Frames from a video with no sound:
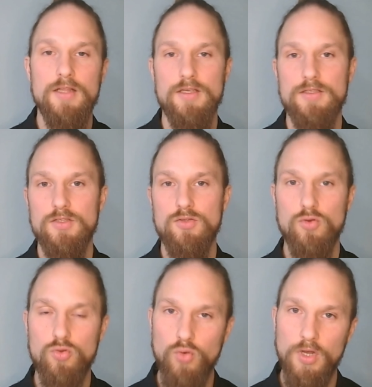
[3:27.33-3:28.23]
dass die
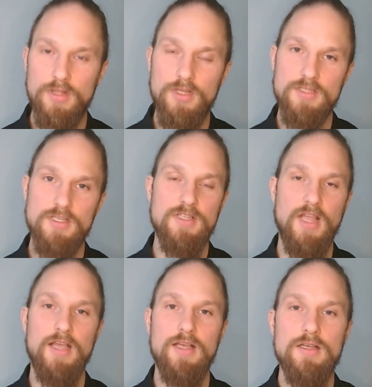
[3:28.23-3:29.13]
Strukturen dieses
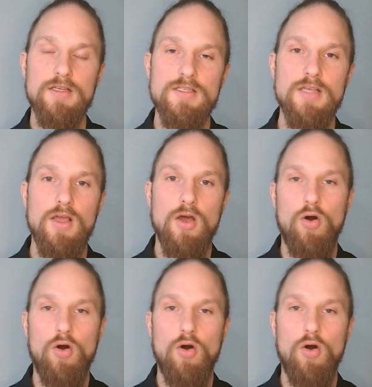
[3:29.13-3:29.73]
Denkens